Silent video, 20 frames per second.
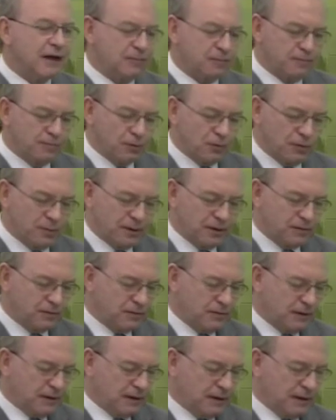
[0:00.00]

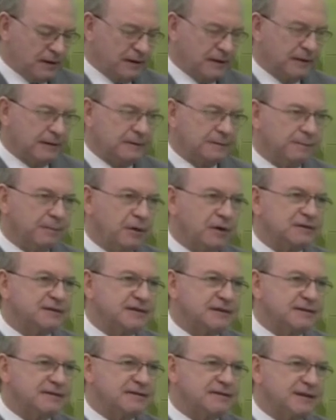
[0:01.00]
público
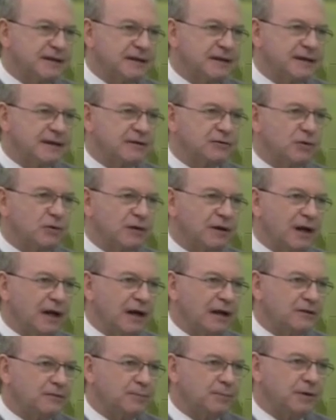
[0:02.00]
possa ser
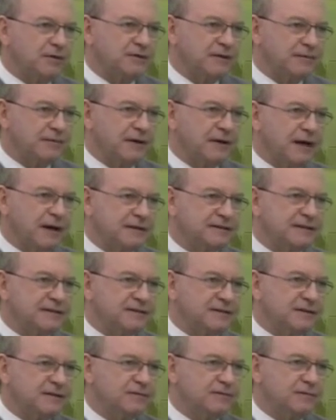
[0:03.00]
retornado, possa ficar
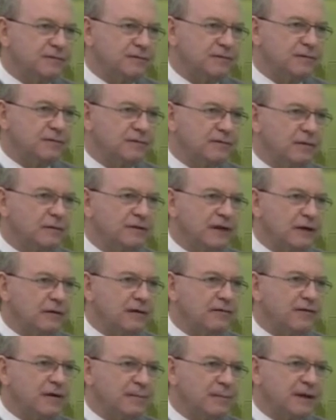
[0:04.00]
acessível e voltar
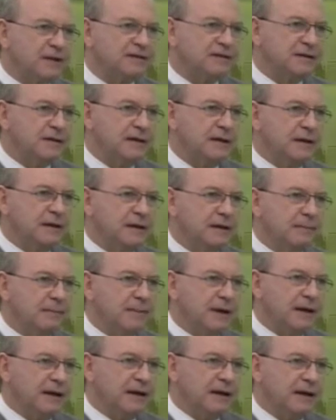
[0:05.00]
novamente
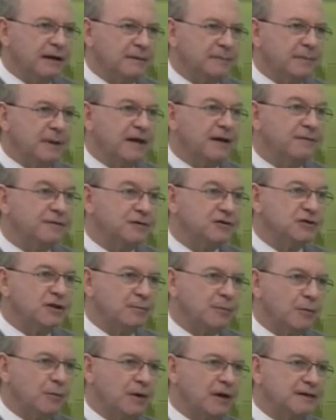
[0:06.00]
para benefício da
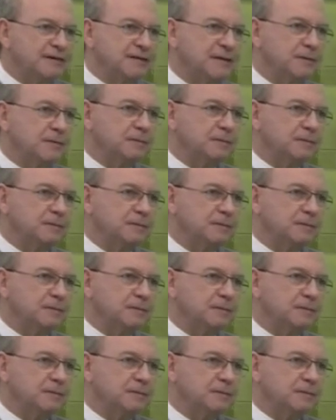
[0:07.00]
população?